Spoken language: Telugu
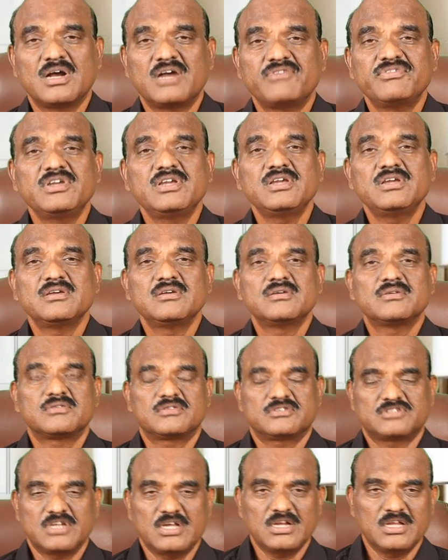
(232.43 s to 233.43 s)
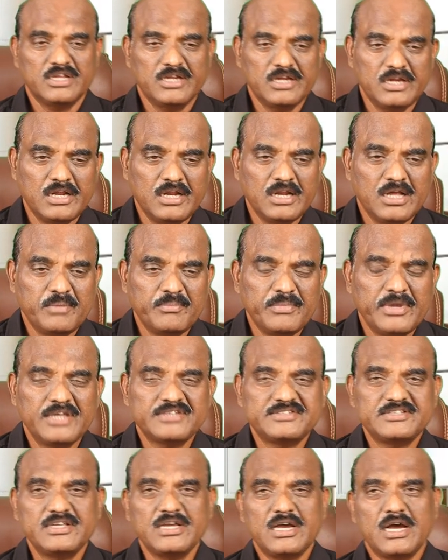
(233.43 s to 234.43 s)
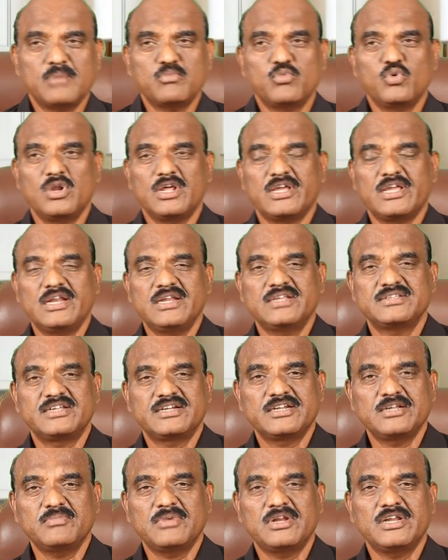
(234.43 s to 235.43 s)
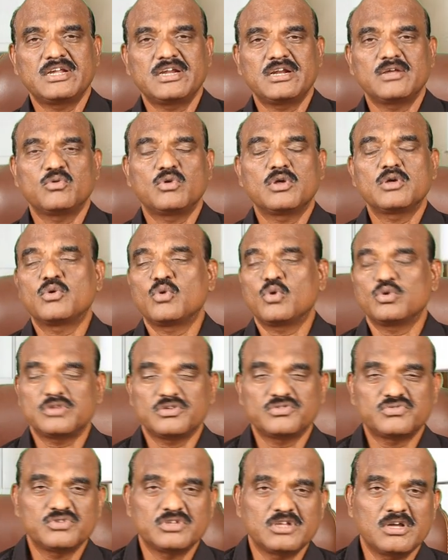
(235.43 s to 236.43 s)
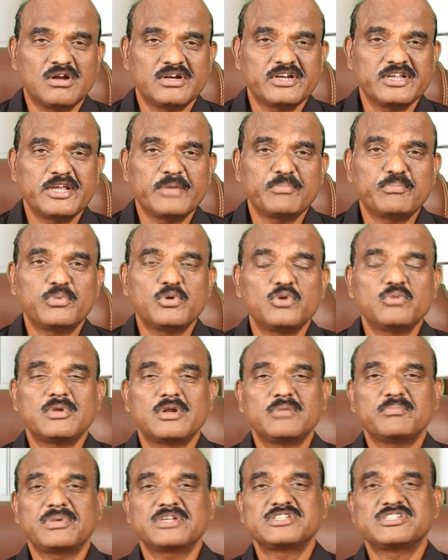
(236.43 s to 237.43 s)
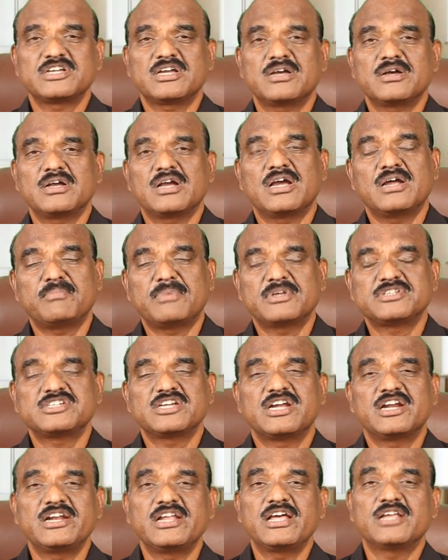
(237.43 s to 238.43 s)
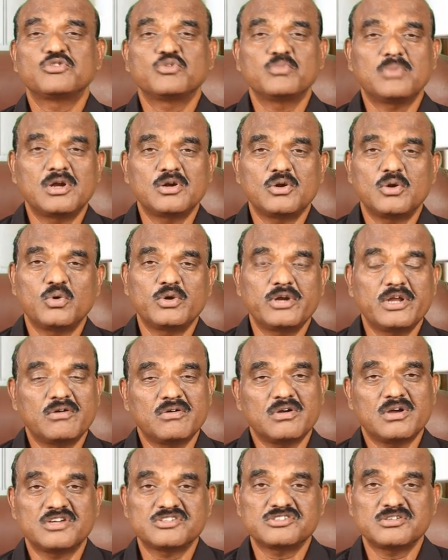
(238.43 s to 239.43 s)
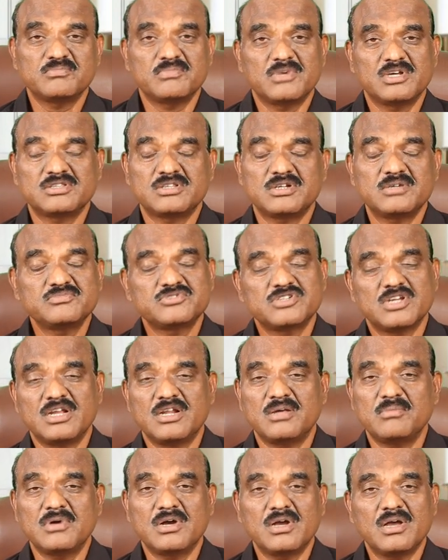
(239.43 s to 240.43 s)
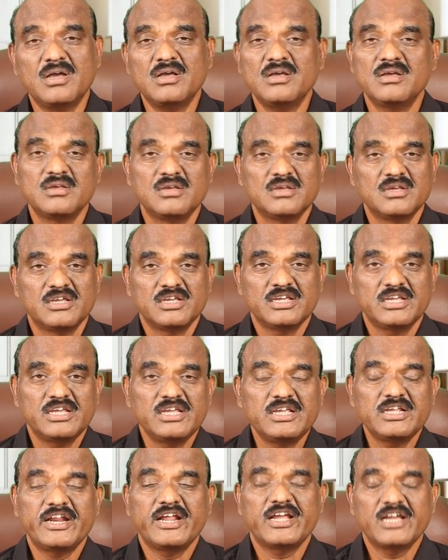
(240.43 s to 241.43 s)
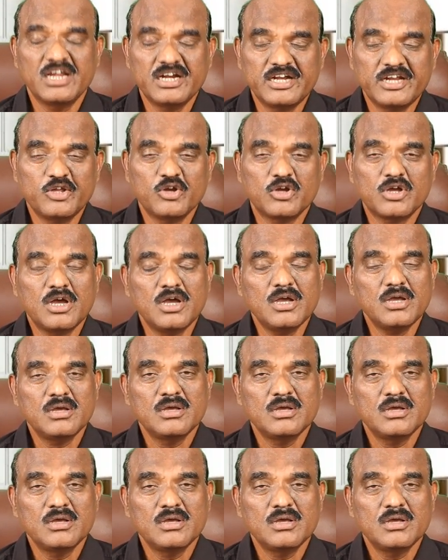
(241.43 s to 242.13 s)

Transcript: అవి చాలా ఇలా మేసి ఆ మూలకి వెళ్ళేసరికి మళ్ళీ ఇక్కడ కూడా గ్రోత్ వస్తుంది కాబట్టి ఎప్పుడు మనం పచ్చిక పచ్చిగడ్డి అందుబాటులో ఉండే అవకాశం మాత్రం చాలా బాగా ఈ రేగడ్డి యొక్క